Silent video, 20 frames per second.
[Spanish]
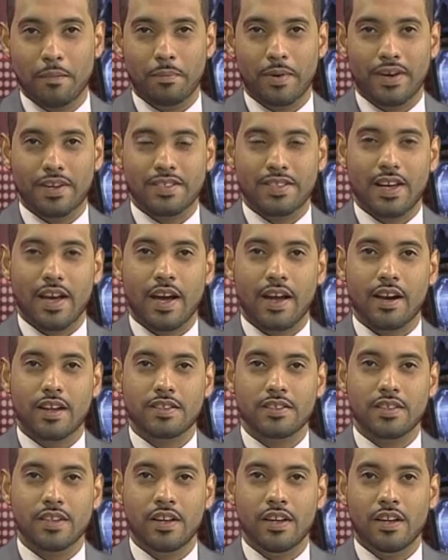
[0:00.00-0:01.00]

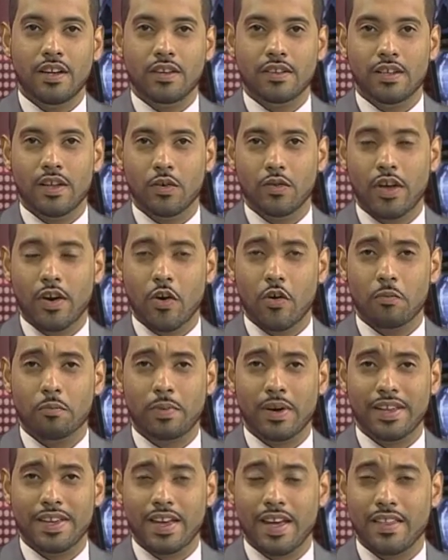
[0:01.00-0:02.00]
parciales de una
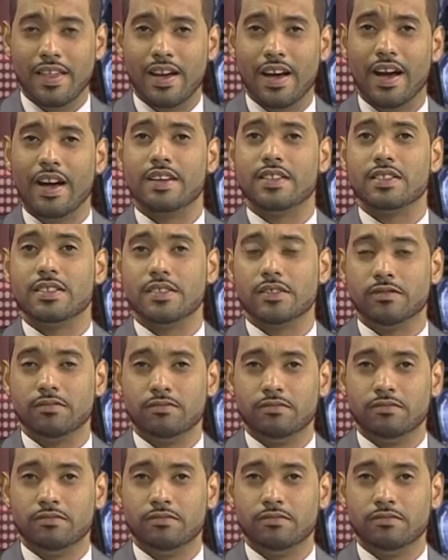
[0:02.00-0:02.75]
compañía de gas